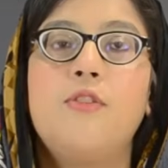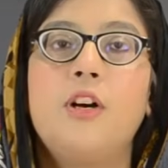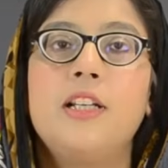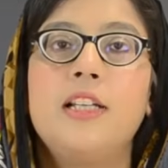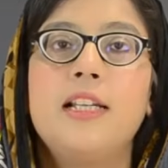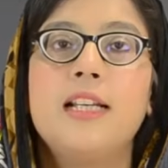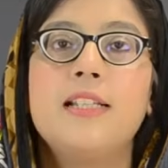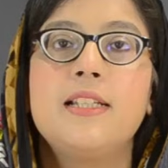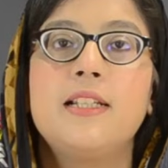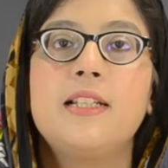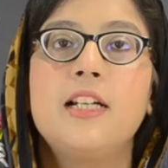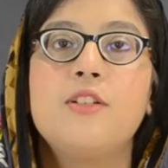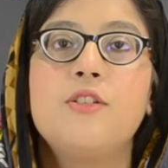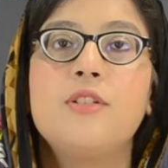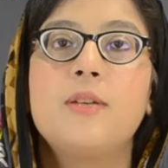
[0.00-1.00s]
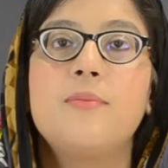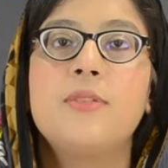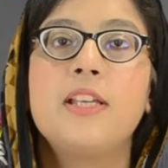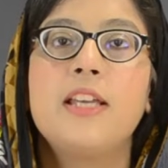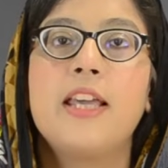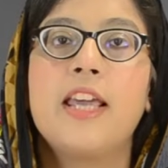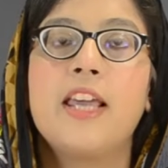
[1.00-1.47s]
फॉलिक एसिड का जो
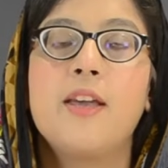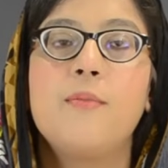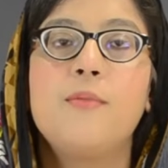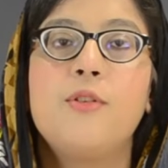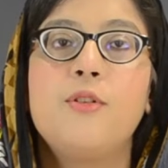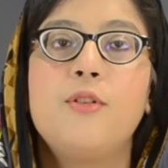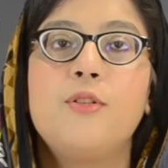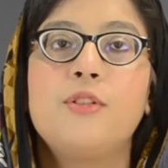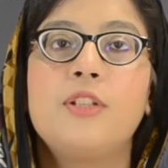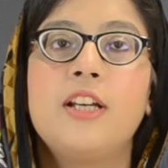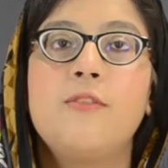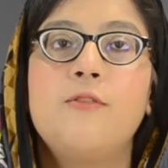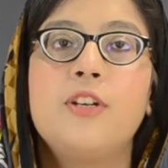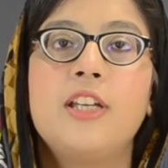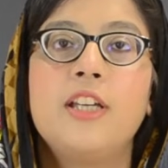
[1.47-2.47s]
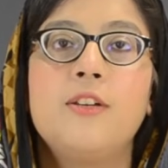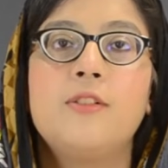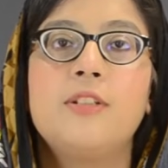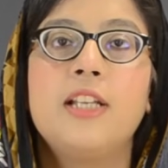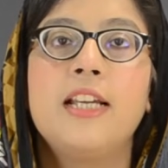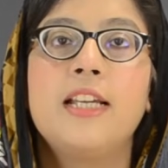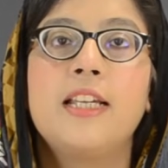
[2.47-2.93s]
सबसे अहम रोल होता है वो ये
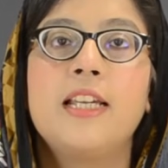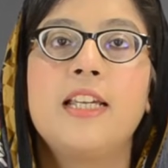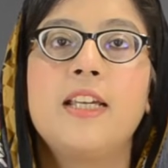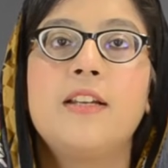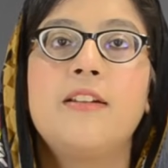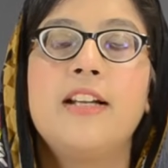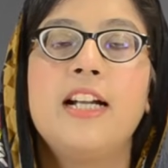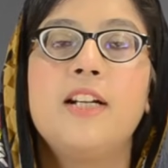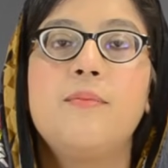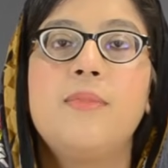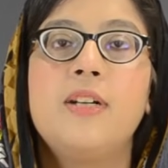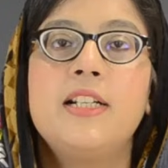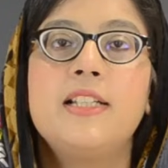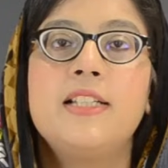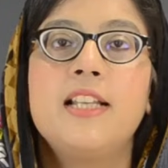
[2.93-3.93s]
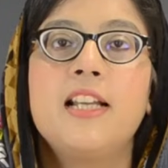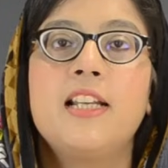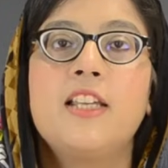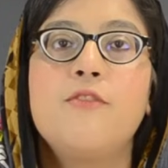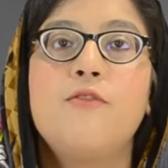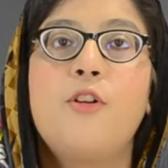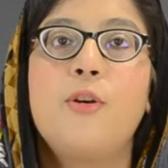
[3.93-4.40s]
होता है कि ये रेड ब्लड सेल
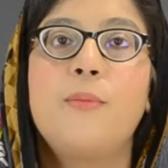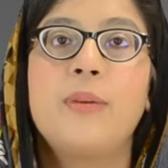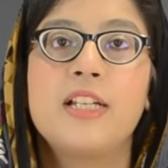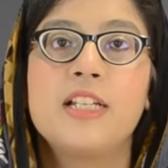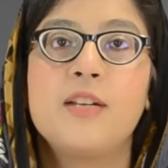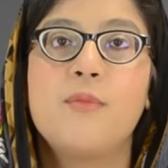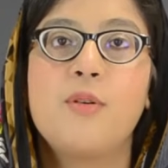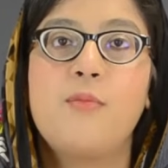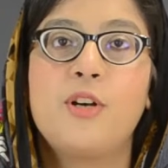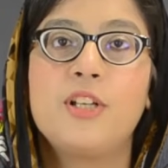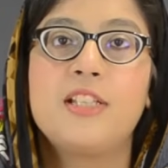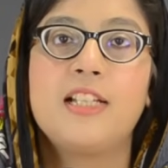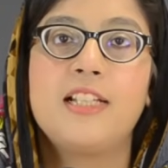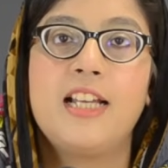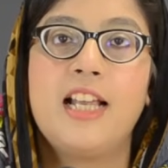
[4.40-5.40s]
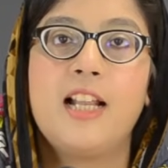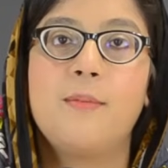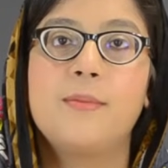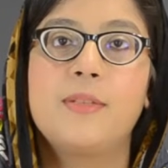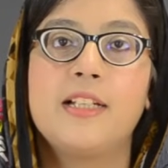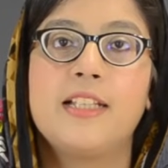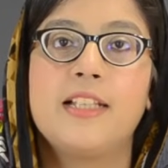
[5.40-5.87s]
की फॉर्मेशन में बहुत ज़्यादा
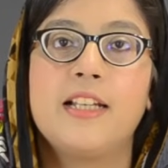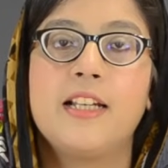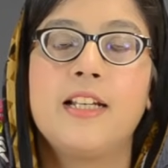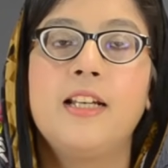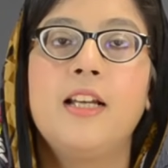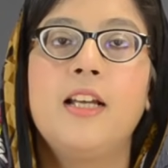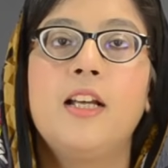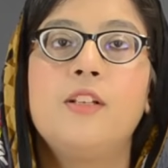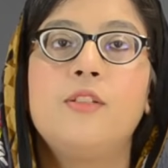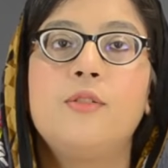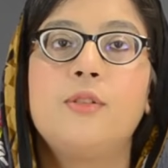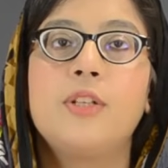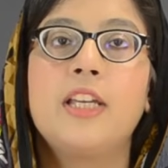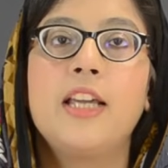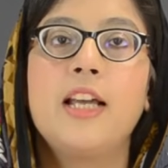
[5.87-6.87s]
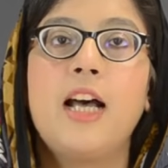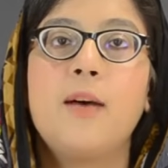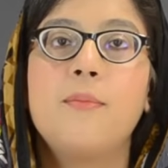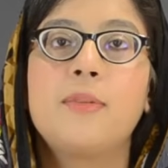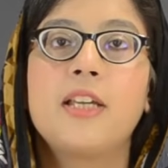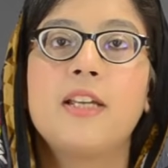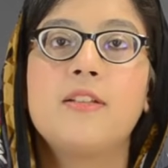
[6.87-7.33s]
हेल्प करता है तो ये
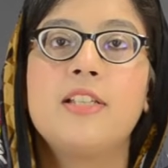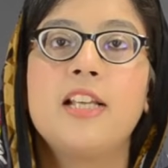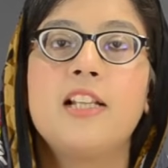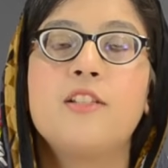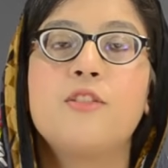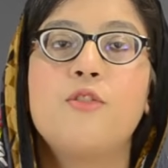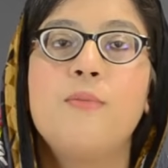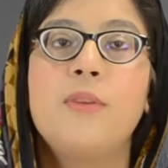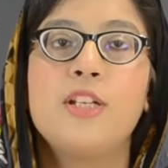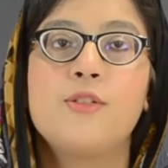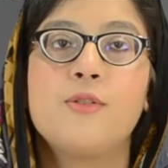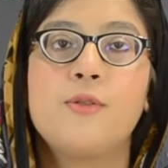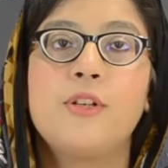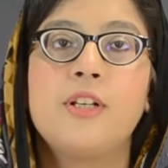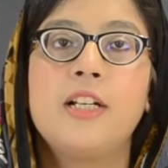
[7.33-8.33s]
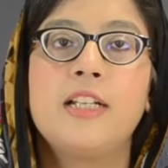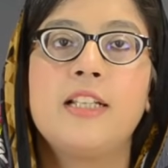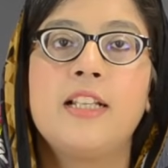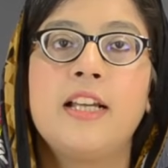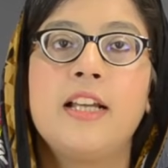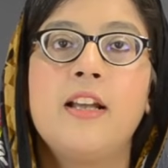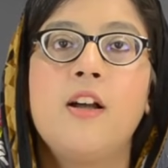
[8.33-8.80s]
आपके सेल्स को मैच्योर
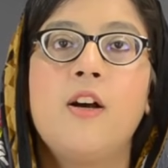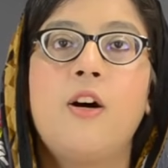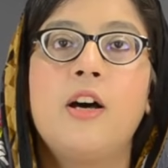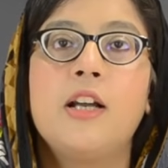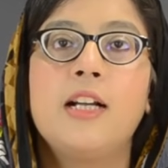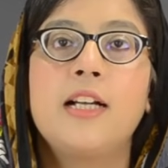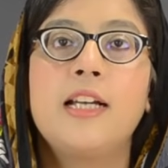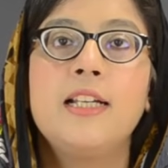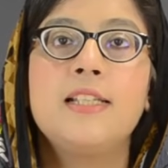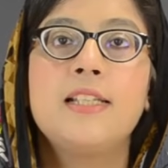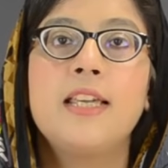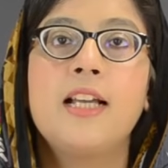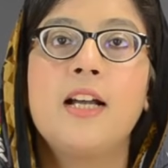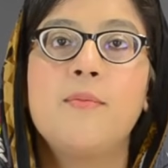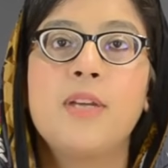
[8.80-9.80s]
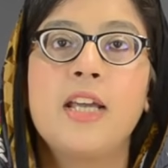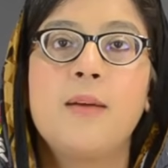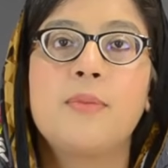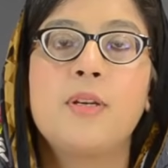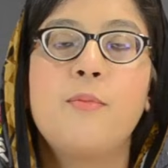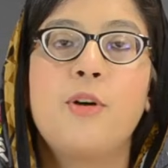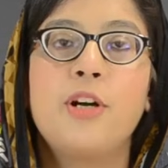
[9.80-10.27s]
करता है और अगर इसकी कमी
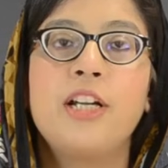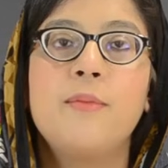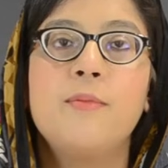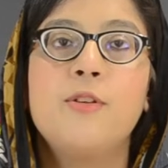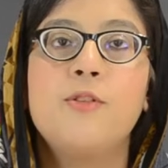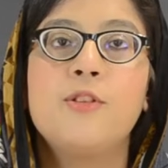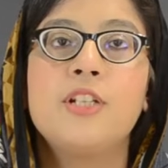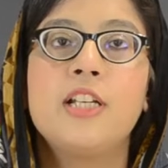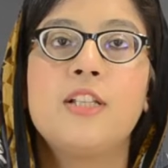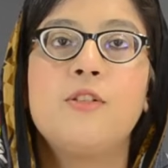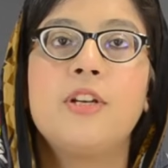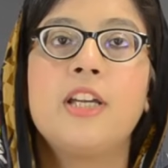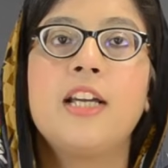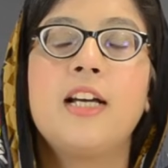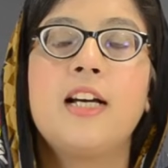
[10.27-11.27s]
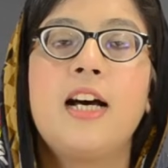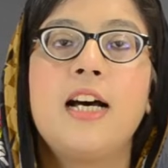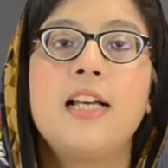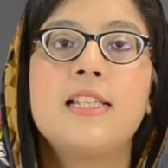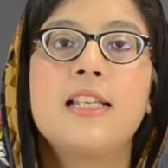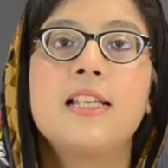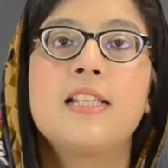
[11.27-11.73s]
आपकी बॉडी में हो जाए तो एक
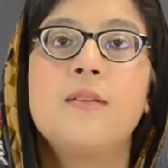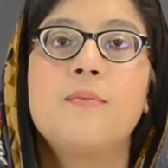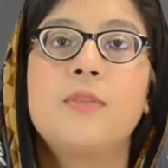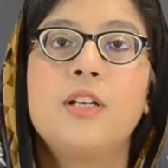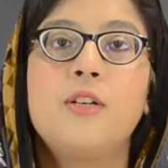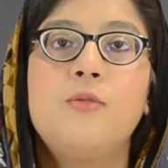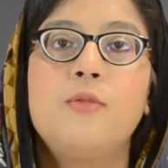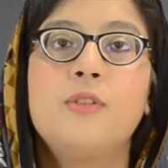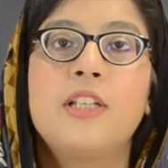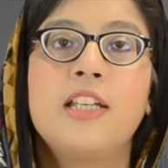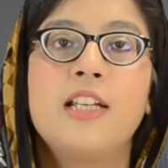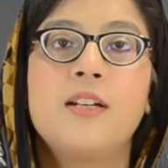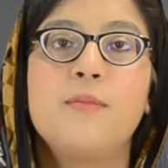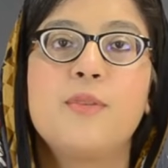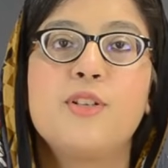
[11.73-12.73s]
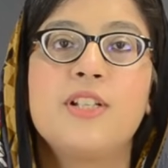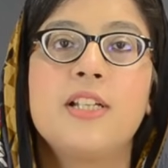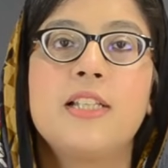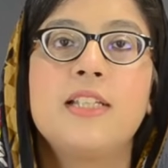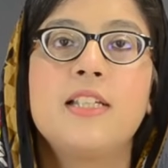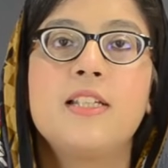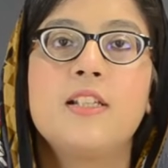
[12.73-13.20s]
ख़ास किस्म की खून की कमी हो
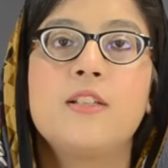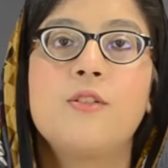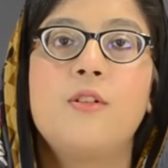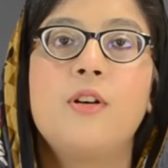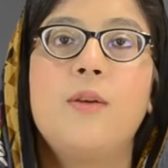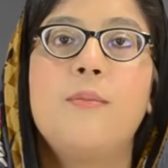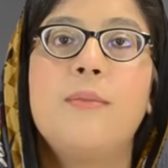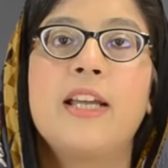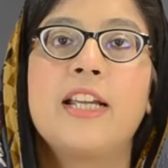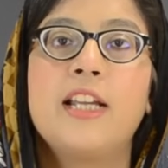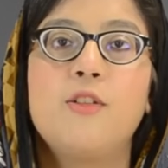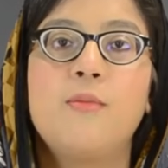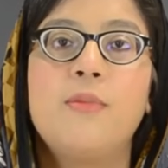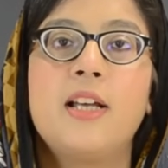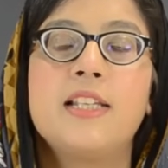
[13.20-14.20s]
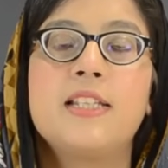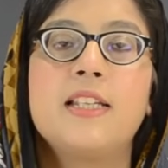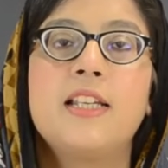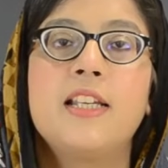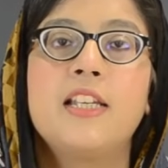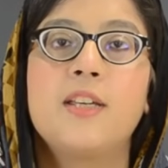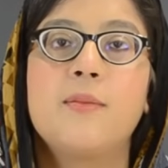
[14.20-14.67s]
जाती है जिसको हम
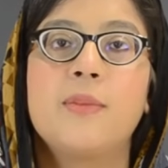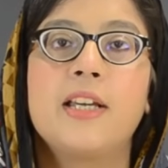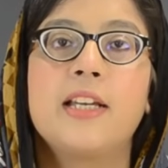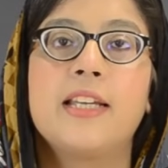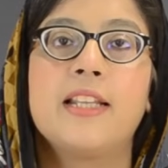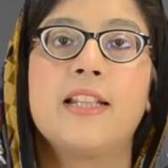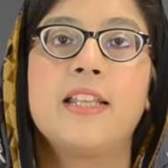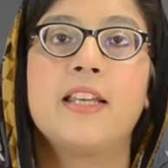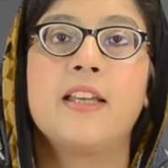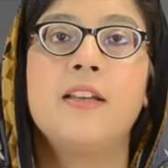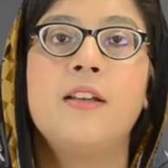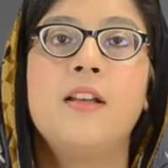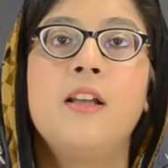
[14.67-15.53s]
मेगेलोब्लास्टिक एनीमिया कहते हैं